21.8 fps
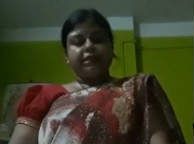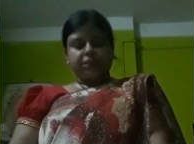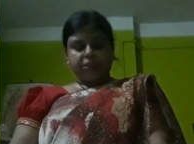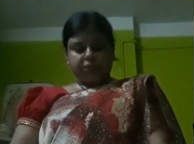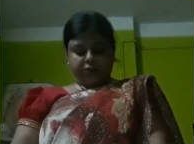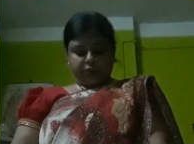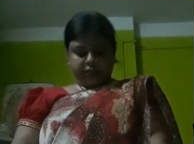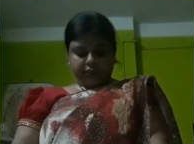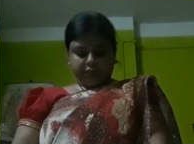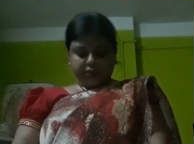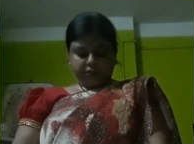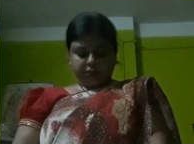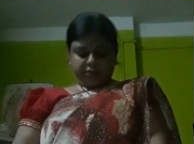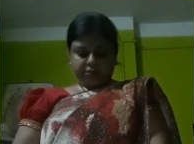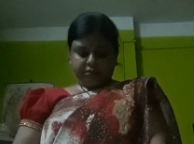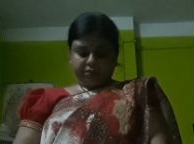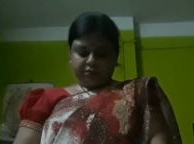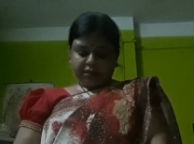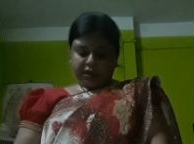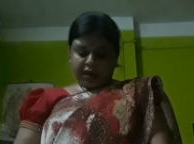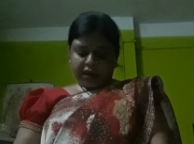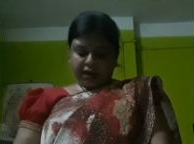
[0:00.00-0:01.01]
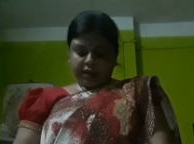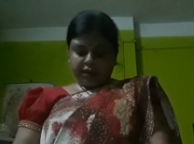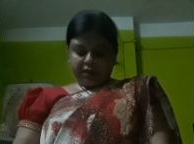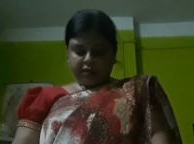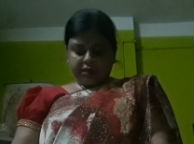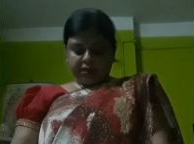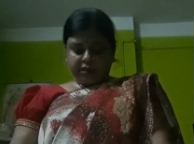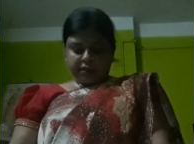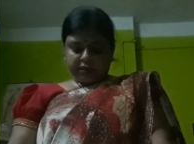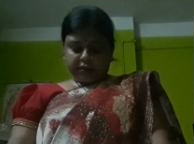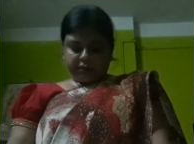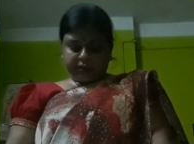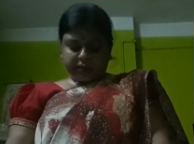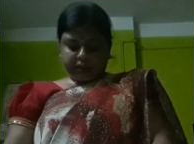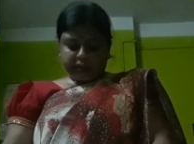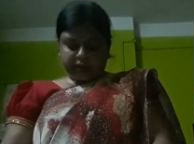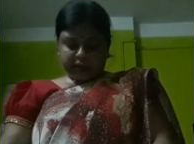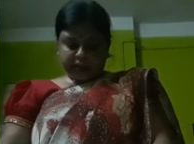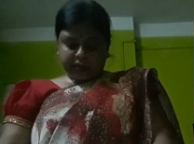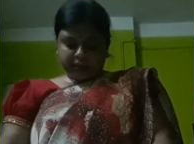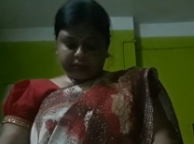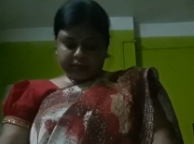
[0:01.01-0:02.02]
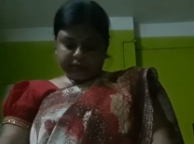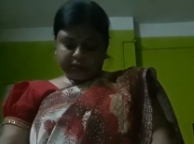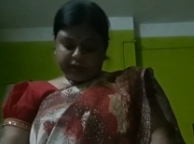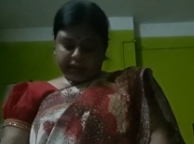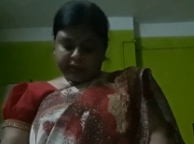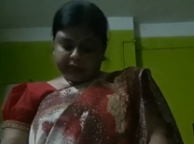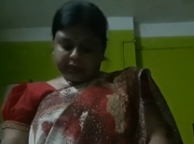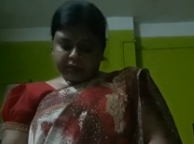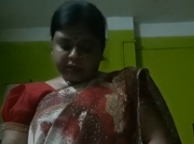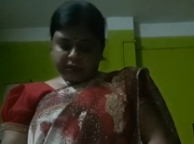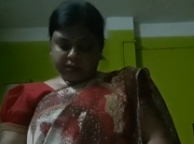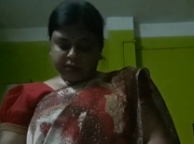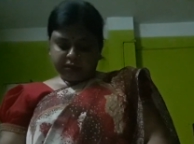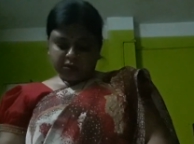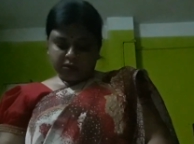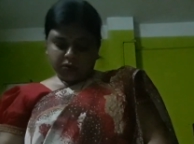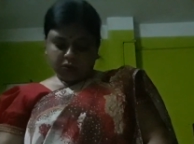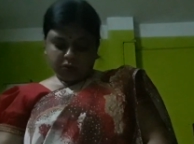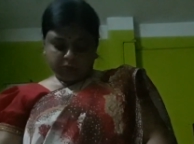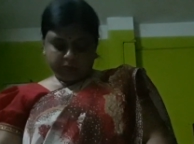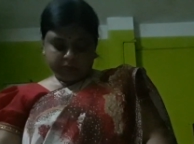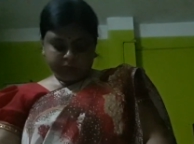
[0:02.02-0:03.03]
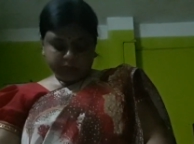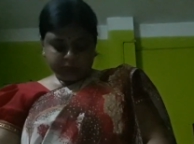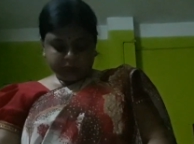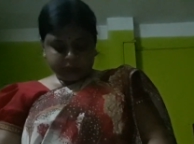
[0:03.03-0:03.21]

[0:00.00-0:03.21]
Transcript: কাজ করে যা গায়ের লোম